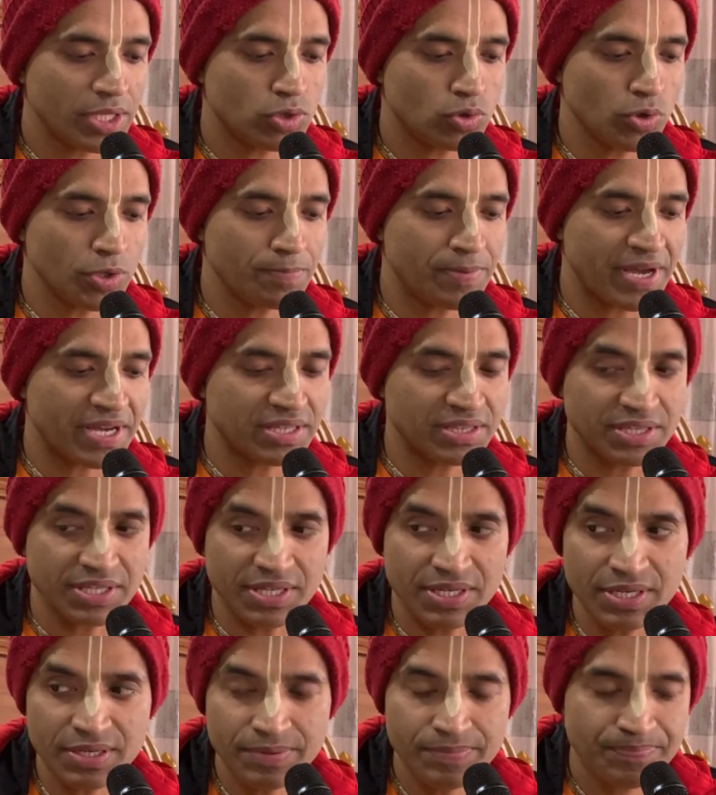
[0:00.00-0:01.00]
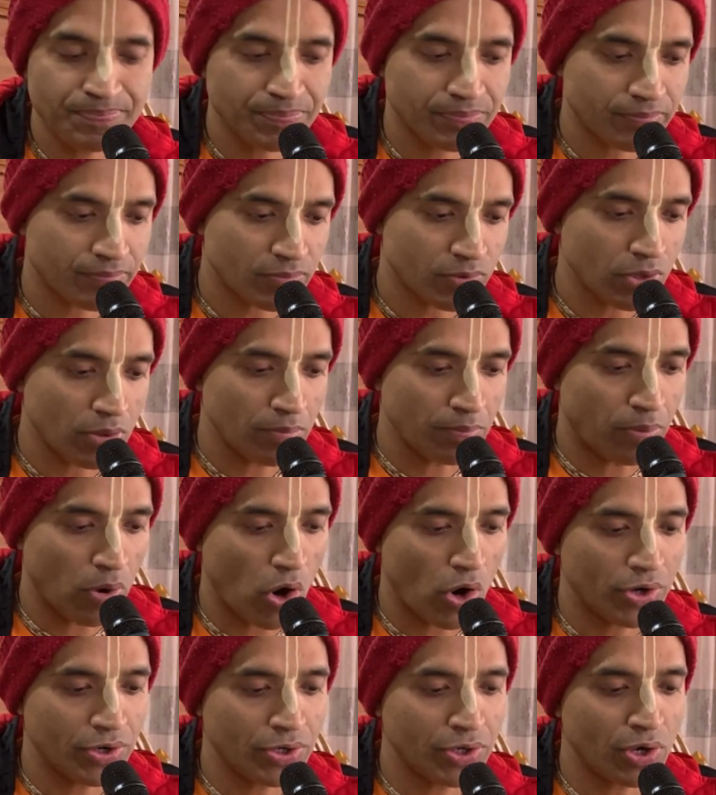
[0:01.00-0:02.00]
এই দুই ব্যক্তি
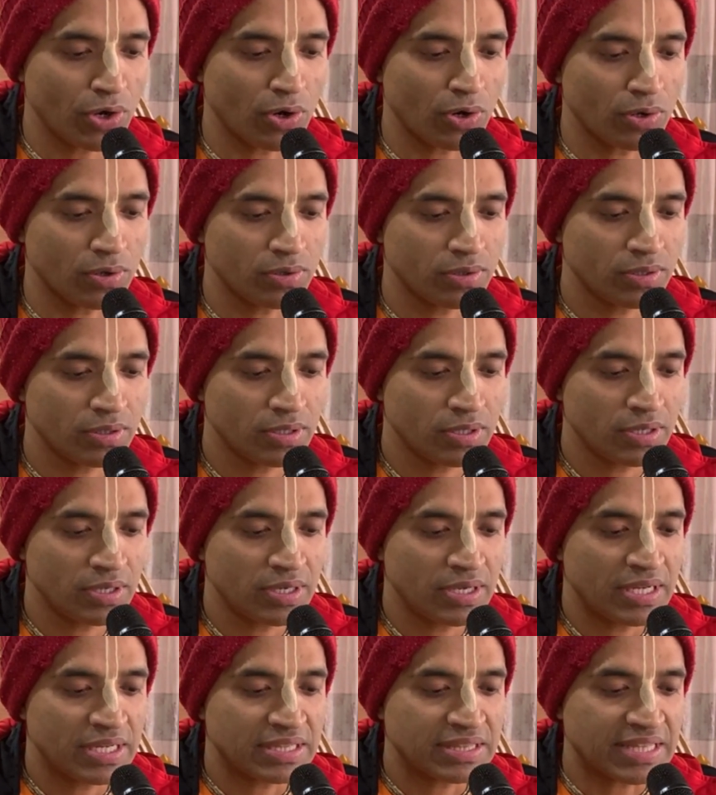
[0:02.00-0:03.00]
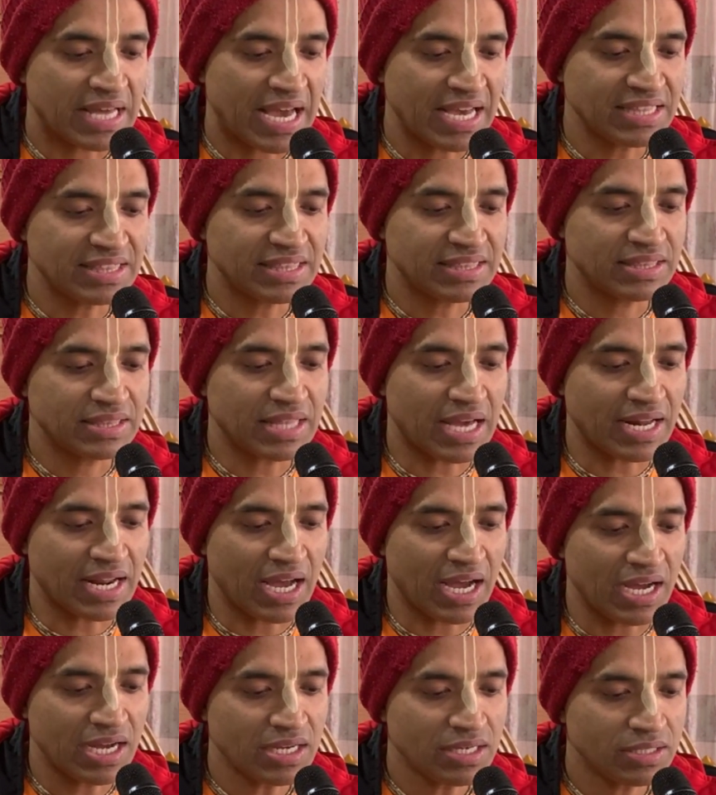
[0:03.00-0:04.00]
ভণ্ড তাই
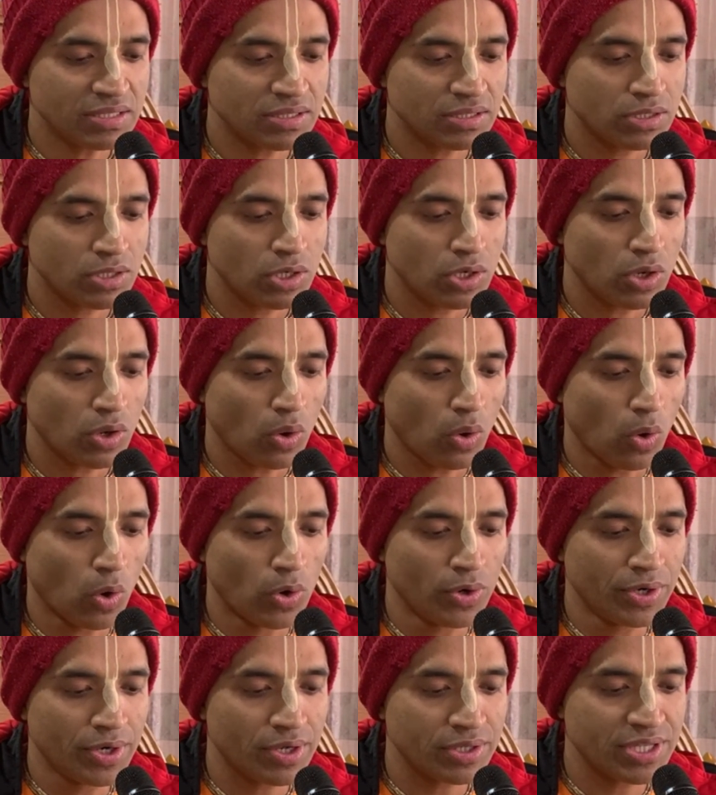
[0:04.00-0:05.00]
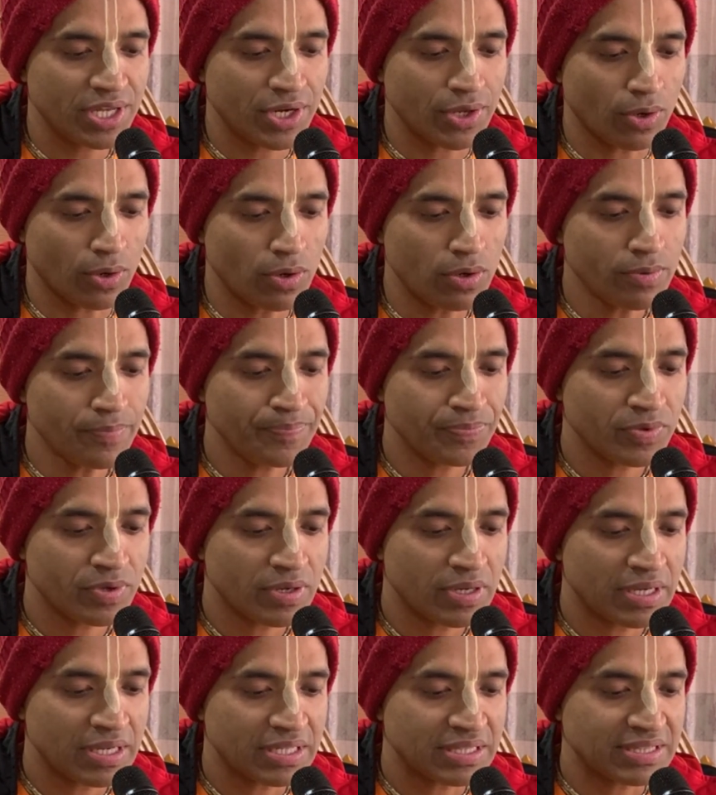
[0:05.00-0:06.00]
তারা অন্যদেরও
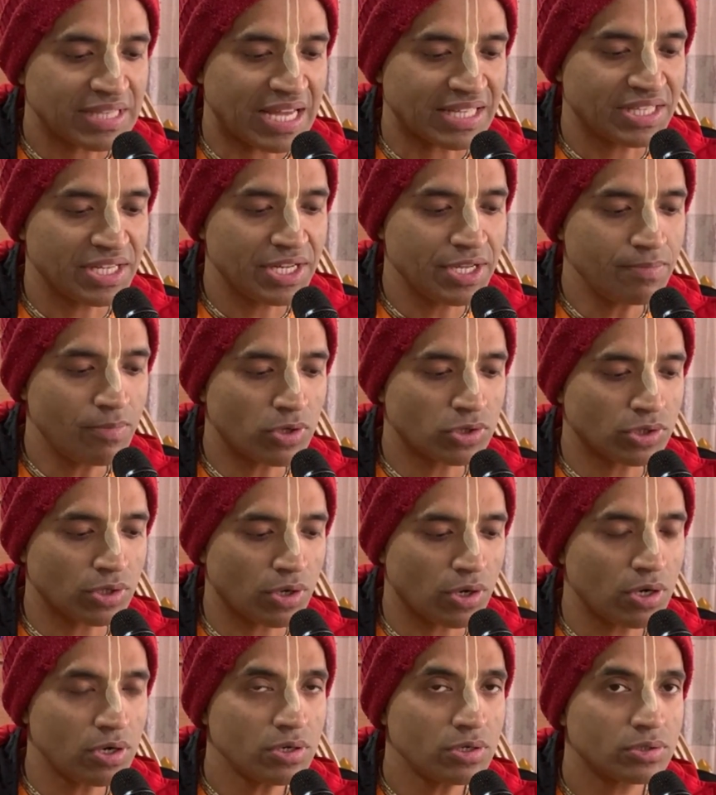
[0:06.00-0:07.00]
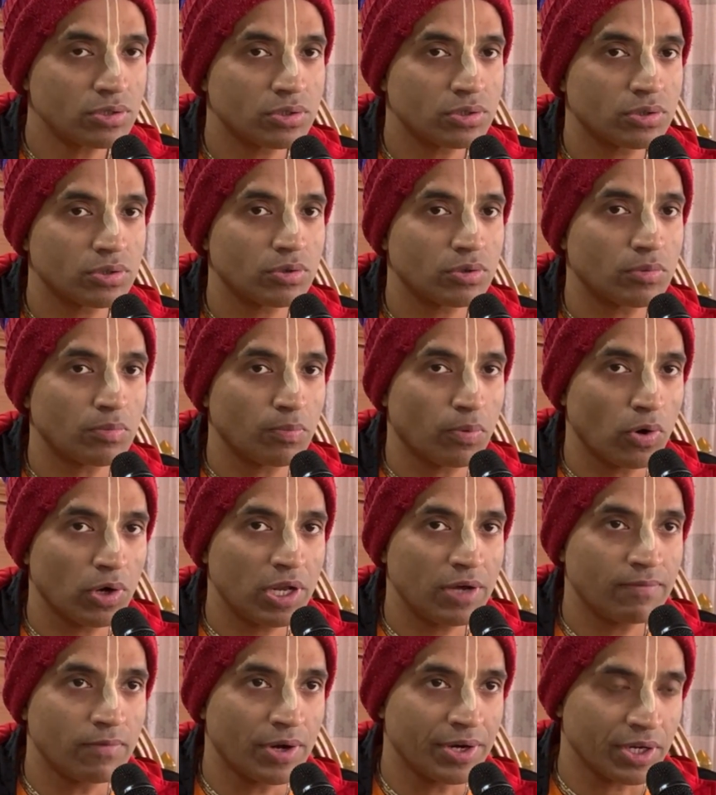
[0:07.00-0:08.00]
তাদেরই মতো
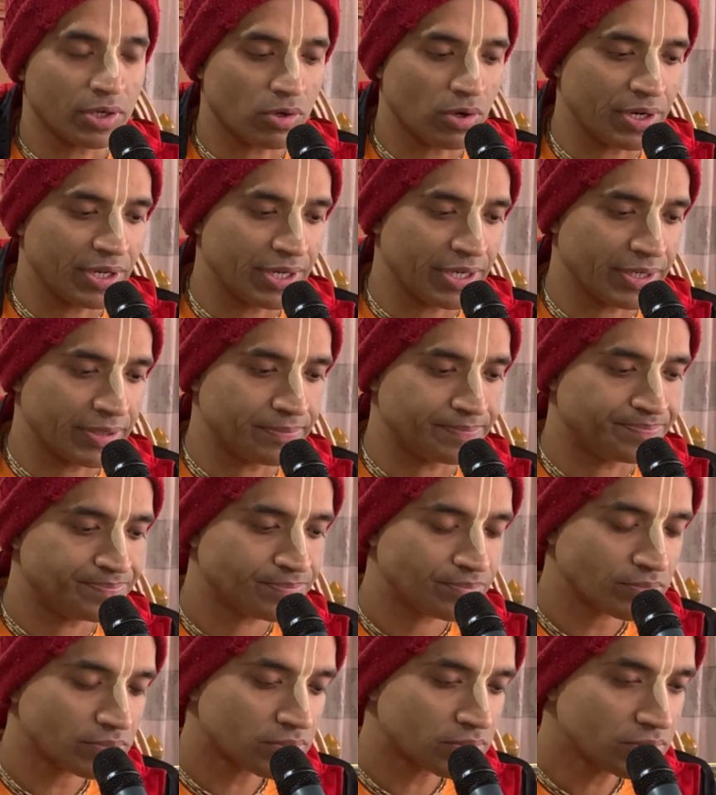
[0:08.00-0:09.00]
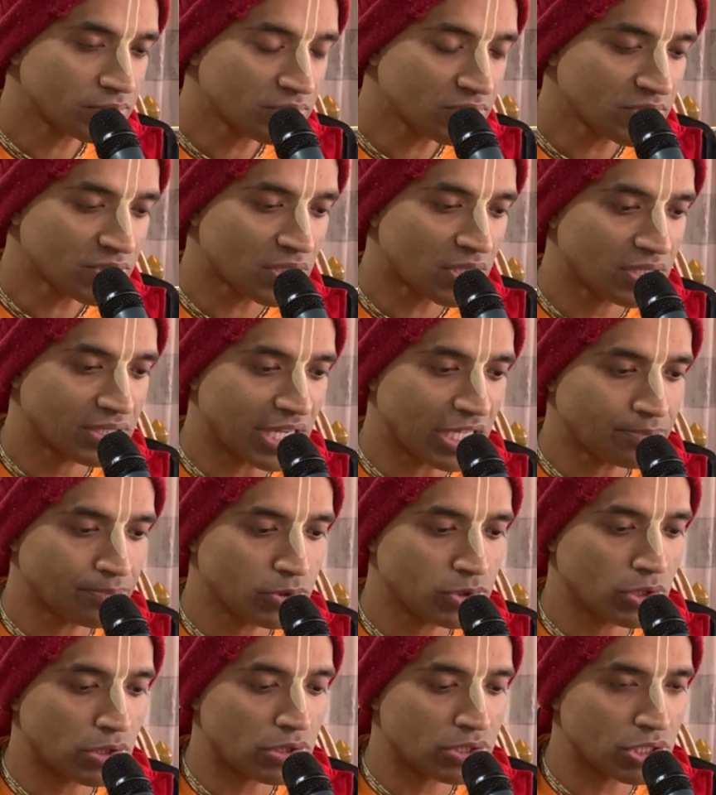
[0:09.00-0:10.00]
বলে মনে করে তার
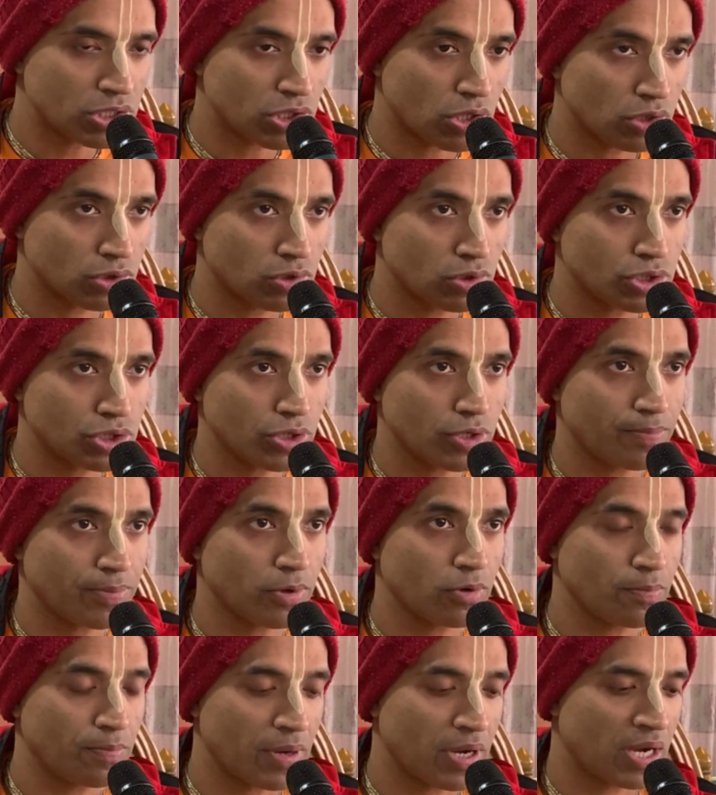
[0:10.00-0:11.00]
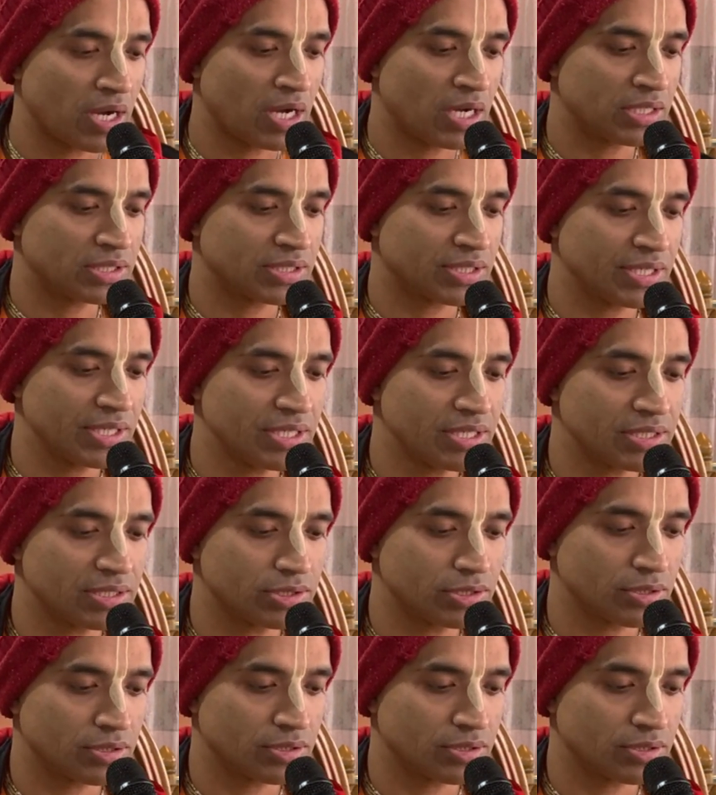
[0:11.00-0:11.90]
পুজো করেছেন জগৎগুরু শিলপ্রপাত কি